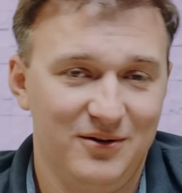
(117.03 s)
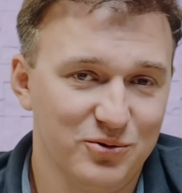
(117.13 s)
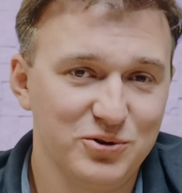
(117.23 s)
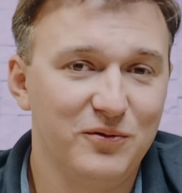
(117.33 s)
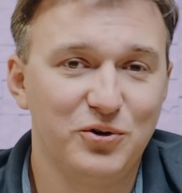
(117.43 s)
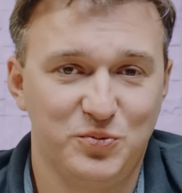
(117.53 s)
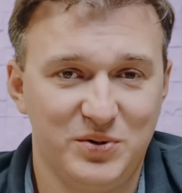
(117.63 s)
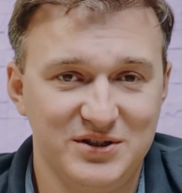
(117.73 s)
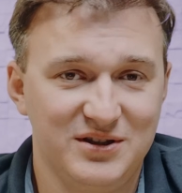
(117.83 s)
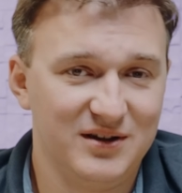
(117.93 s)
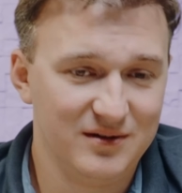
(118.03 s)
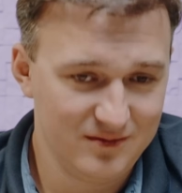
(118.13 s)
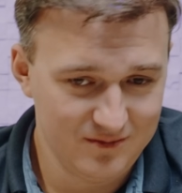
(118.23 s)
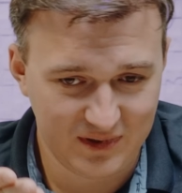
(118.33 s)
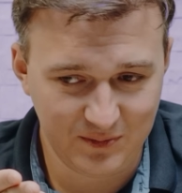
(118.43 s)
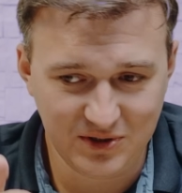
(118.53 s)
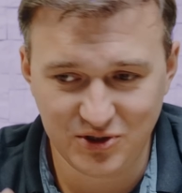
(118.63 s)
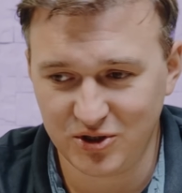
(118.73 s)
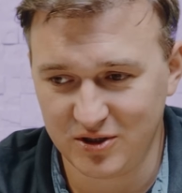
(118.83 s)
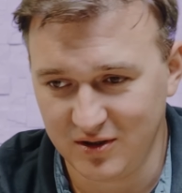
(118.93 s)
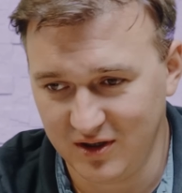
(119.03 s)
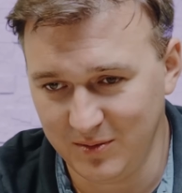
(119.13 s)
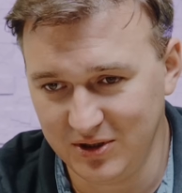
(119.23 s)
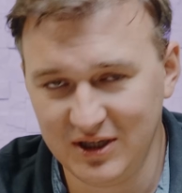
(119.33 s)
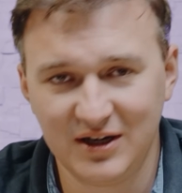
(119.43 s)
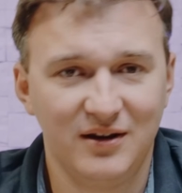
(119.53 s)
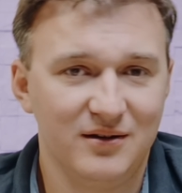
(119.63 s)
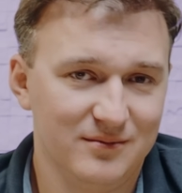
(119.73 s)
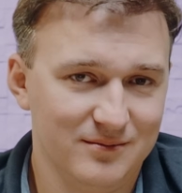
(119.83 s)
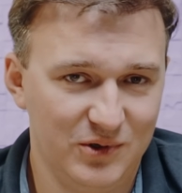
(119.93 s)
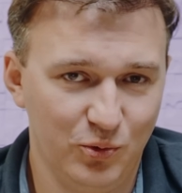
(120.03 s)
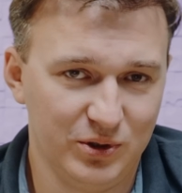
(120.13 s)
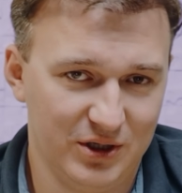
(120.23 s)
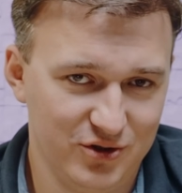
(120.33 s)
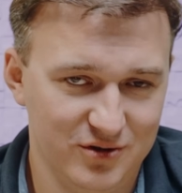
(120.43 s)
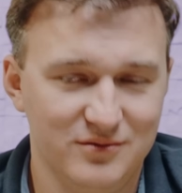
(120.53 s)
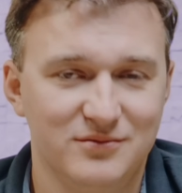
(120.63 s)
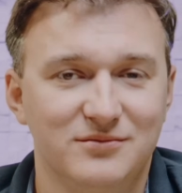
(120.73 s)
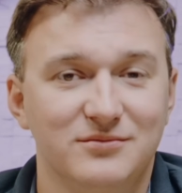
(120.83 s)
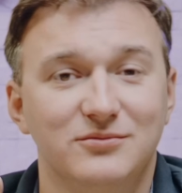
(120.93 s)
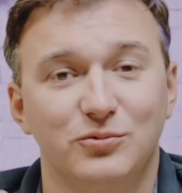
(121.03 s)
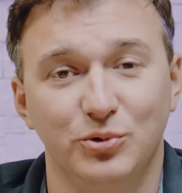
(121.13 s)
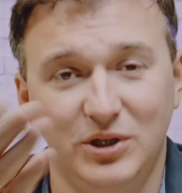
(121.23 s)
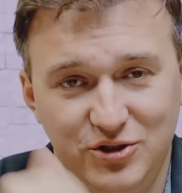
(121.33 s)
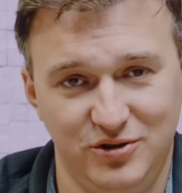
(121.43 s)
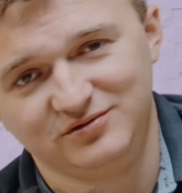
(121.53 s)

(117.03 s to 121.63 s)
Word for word: Условия очень простые. Подписочка, комментарий и удачи. Удачи!